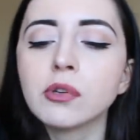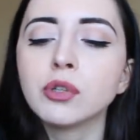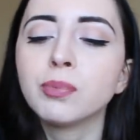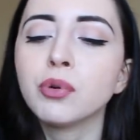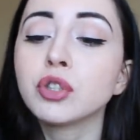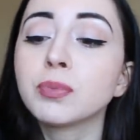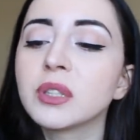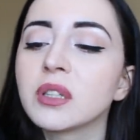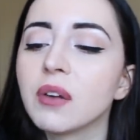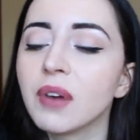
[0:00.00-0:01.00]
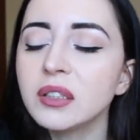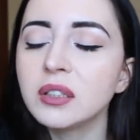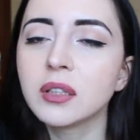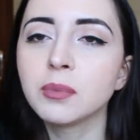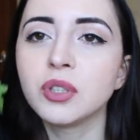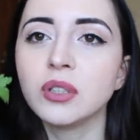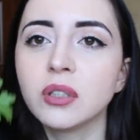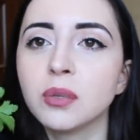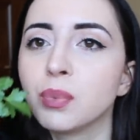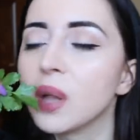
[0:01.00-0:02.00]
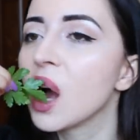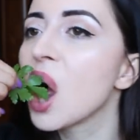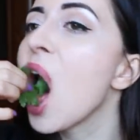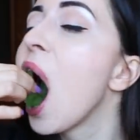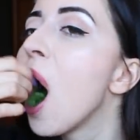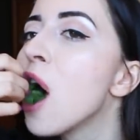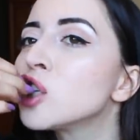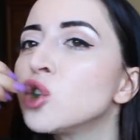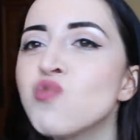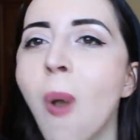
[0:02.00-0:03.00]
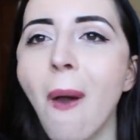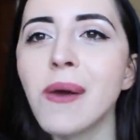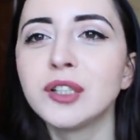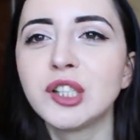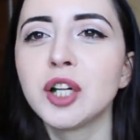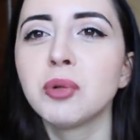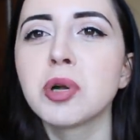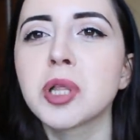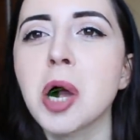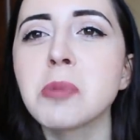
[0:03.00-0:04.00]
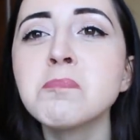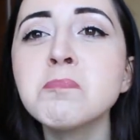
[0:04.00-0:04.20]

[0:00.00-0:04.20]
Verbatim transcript: он полз под кровать и там сидел и плакал. И делал вот так.